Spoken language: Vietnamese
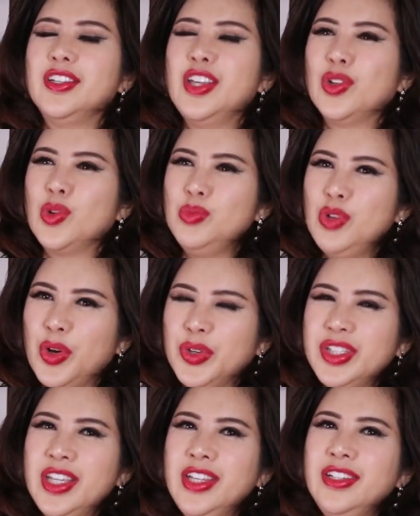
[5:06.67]
và cũng nổi
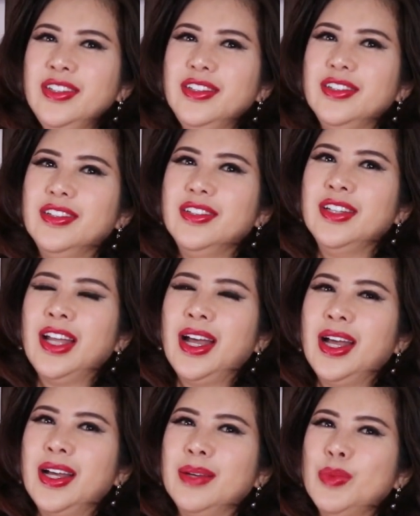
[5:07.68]
tiếng
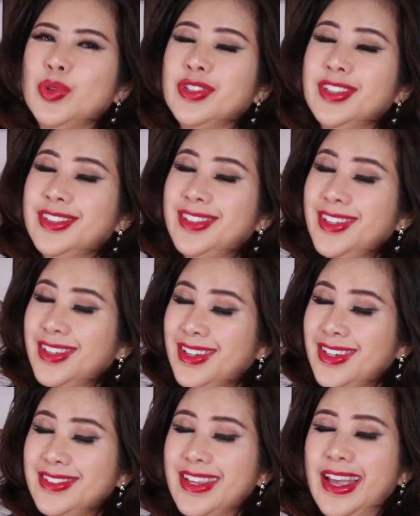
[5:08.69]
là một người rất là
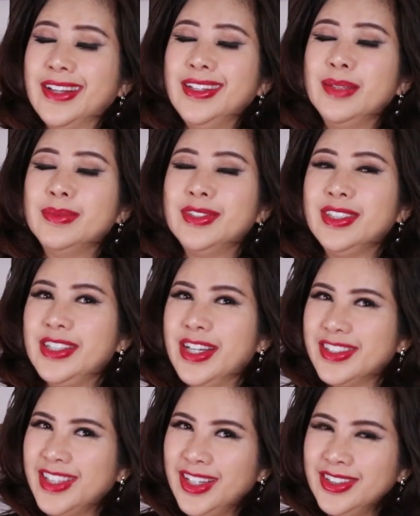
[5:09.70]
đơn giản là người
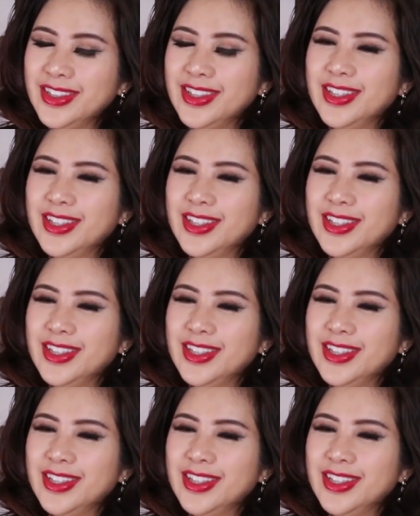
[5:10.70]
vật chất